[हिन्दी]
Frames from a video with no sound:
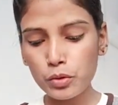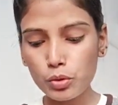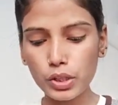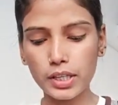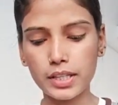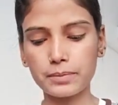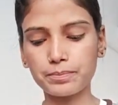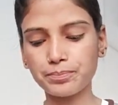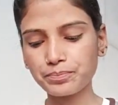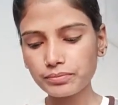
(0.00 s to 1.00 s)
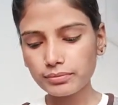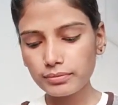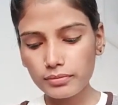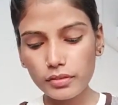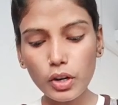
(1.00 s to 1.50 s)
तो
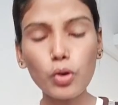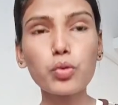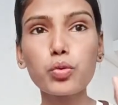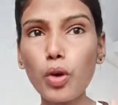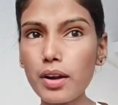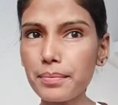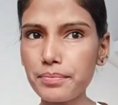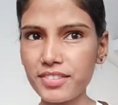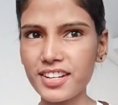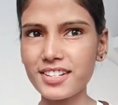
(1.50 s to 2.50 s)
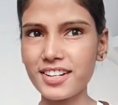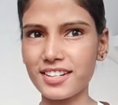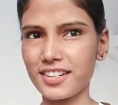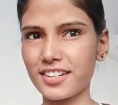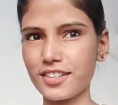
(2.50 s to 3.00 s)
देखिए फॉर्म फिल
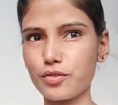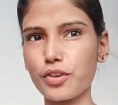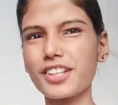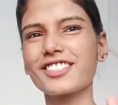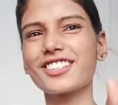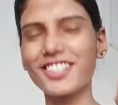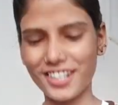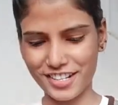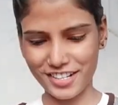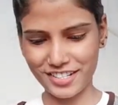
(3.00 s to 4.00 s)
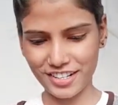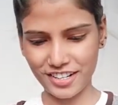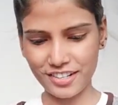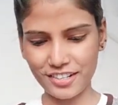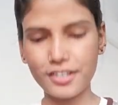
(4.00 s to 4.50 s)
करने का जो है थ्री हंड्रेड
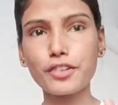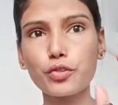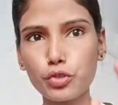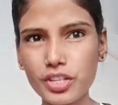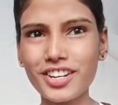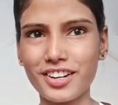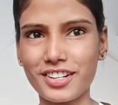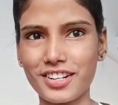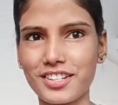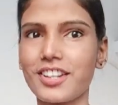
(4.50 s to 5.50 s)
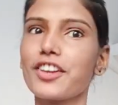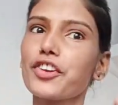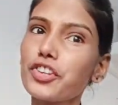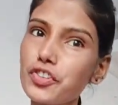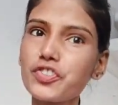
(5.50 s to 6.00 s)
है थ्री हंड्रेड
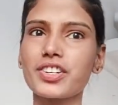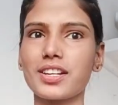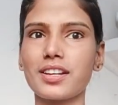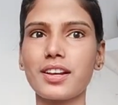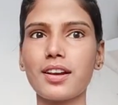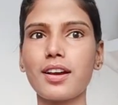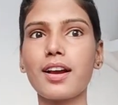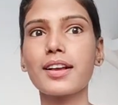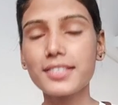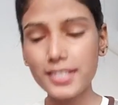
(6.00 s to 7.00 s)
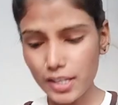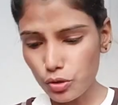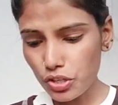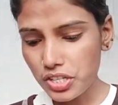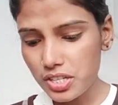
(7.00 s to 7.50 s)
एंट्री ये जो
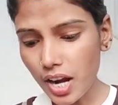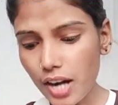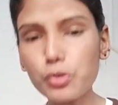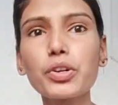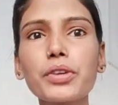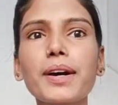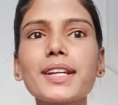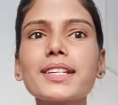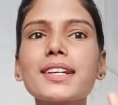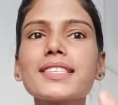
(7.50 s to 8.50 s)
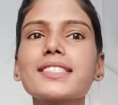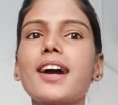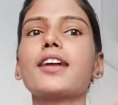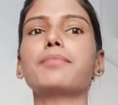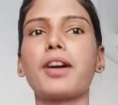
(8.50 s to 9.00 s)
स्टार्ट होने वाली है
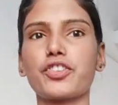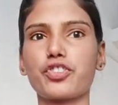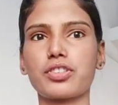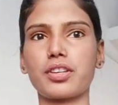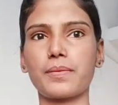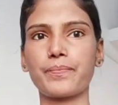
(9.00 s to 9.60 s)
चार मार्च से